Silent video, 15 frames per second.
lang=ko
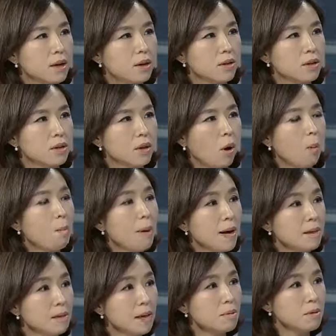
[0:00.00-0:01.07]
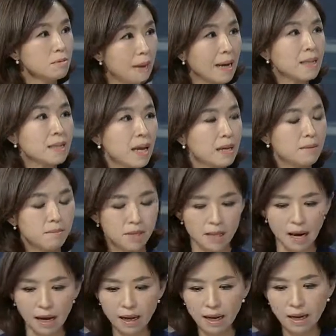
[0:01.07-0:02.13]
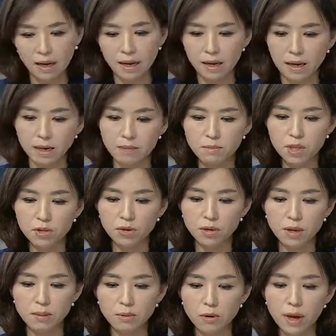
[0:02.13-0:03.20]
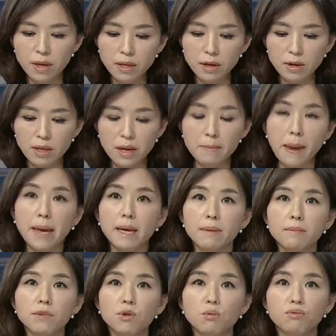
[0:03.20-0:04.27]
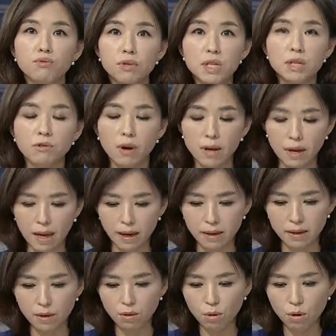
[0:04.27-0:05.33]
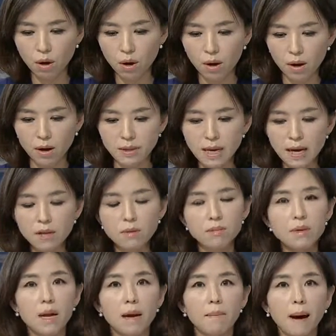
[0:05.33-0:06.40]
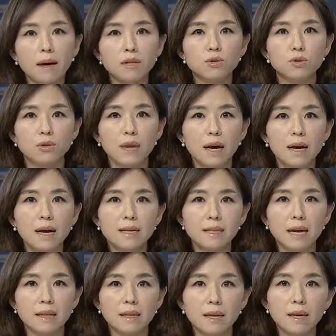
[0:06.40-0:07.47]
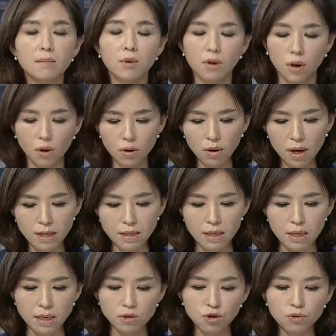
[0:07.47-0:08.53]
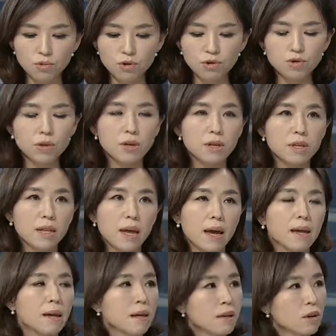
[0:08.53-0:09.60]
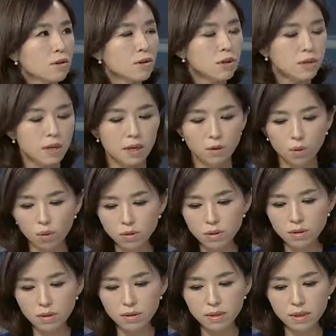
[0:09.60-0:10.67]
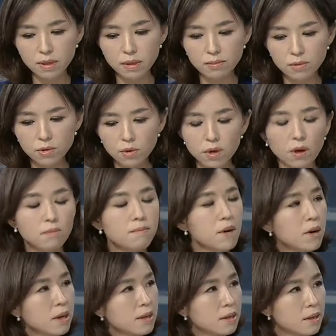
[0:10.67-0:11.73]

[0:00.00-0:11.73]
어떤 업황 때문만은 아닙니다. 예. 예. 임직원의 뭐 횡령이나 배임, 또 분식 회계, 그리고 산업은행의 방조, 낙하산, 뭐 여러 가지 추문 예. 투성인데 여전히 공적 자금으로 연명하는